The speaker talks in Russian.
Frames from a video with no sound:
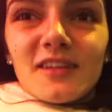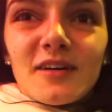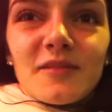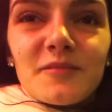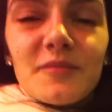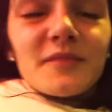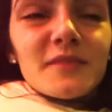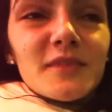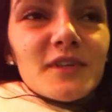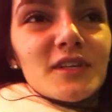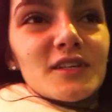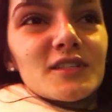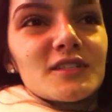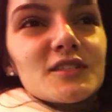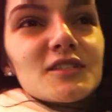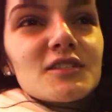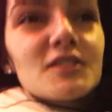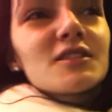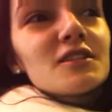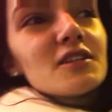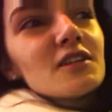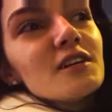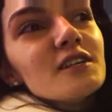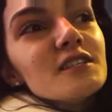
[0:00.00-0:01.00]
Там я
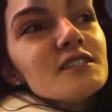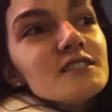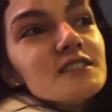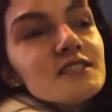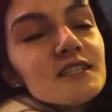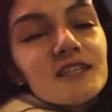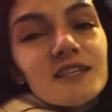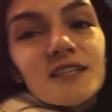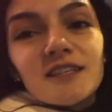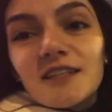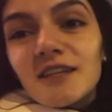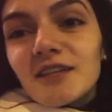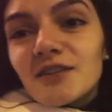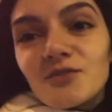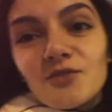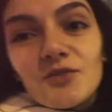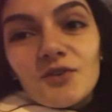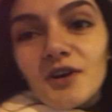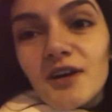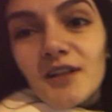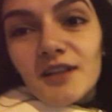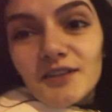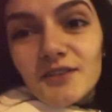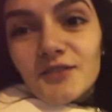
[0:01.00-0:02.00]
зашла сильно,
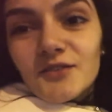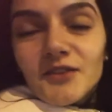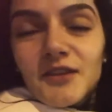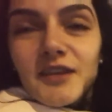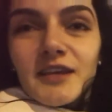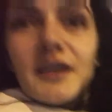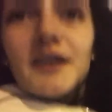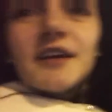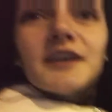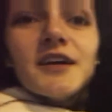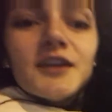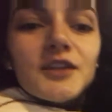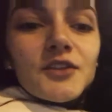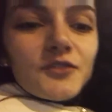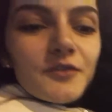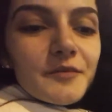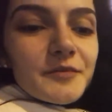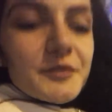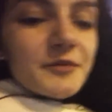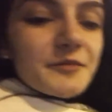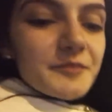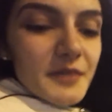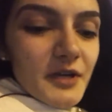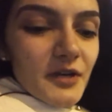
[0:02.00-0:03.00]
нюхала духи. Ну,
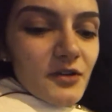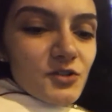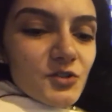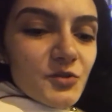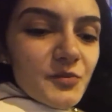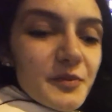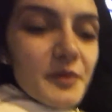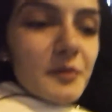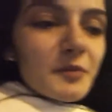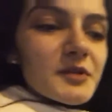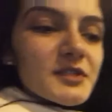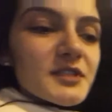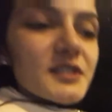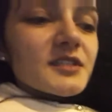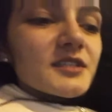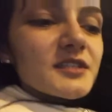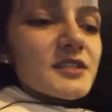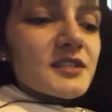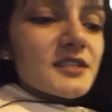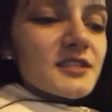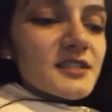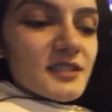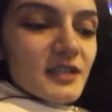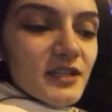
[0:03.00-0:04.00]
в общем, я уже
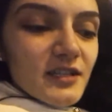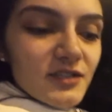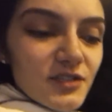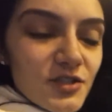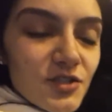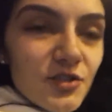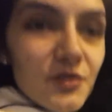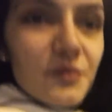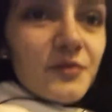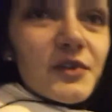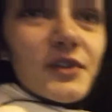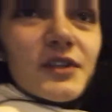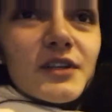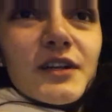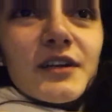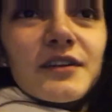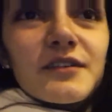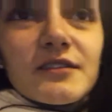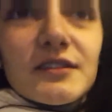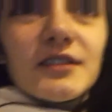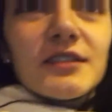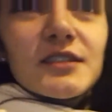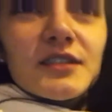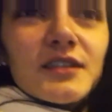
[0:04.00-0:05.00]
приблизительно знала, что мне
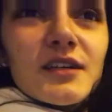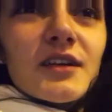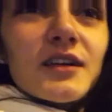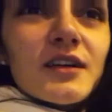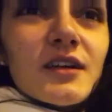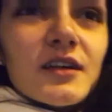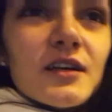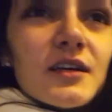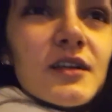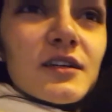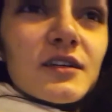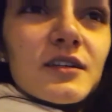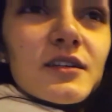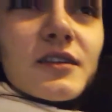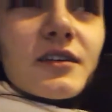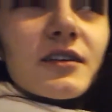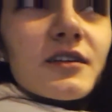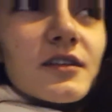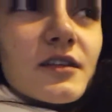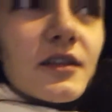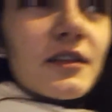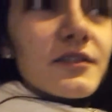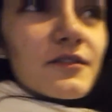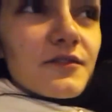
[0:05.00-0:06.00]
нравится
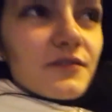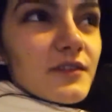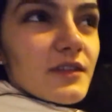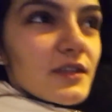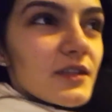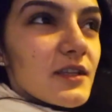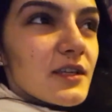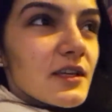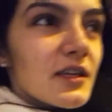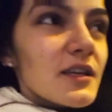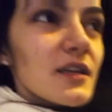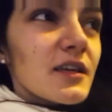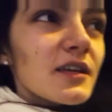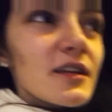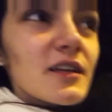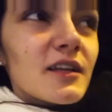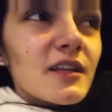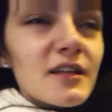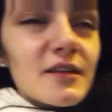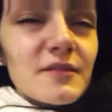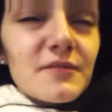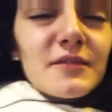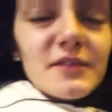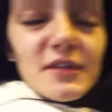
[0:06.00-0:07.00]
э,
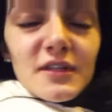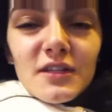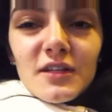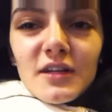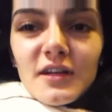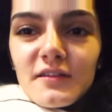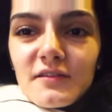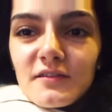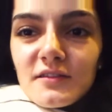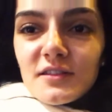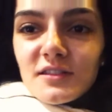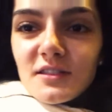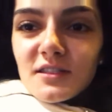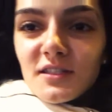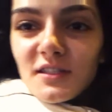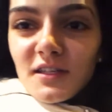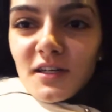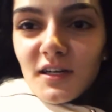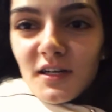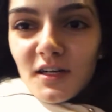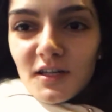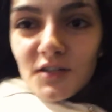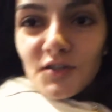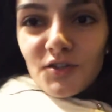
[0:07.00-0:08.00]
или мне
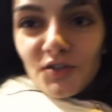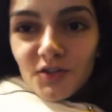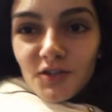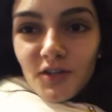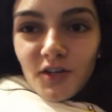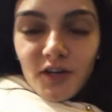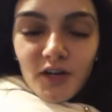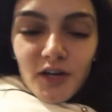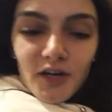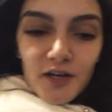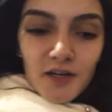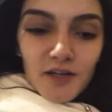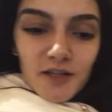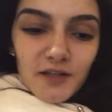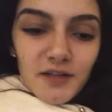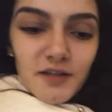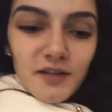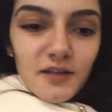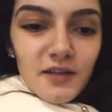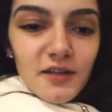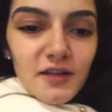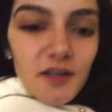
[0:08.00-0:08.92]
нравится Донакарен.